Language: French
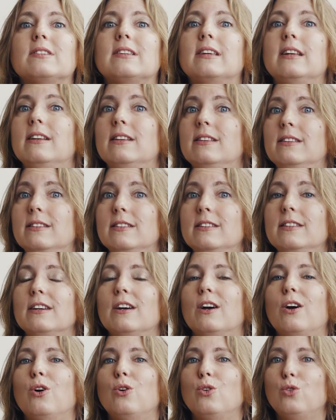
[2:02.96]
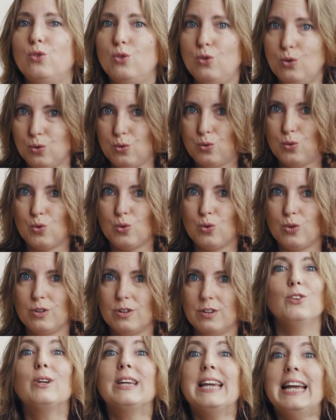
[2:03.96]
ce qu'il dit de vous.
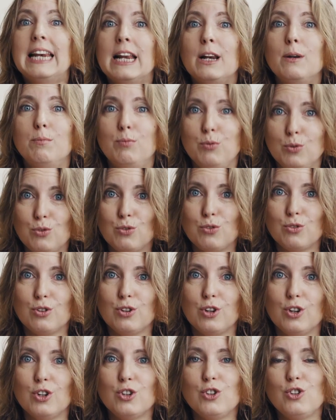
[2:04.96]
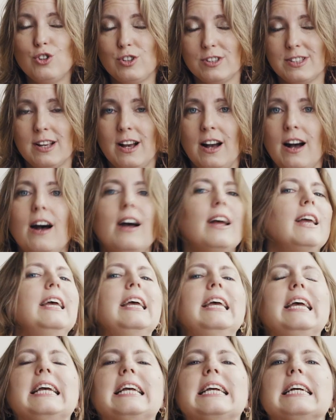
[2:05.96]
Donc, quel est le but de ça
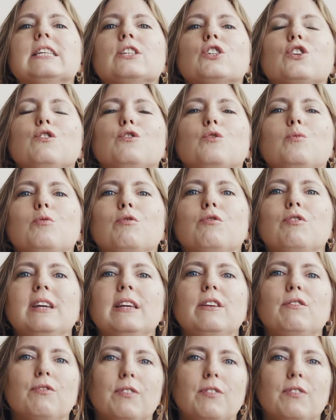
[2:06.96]
et qu'est-ce que vous pouvez y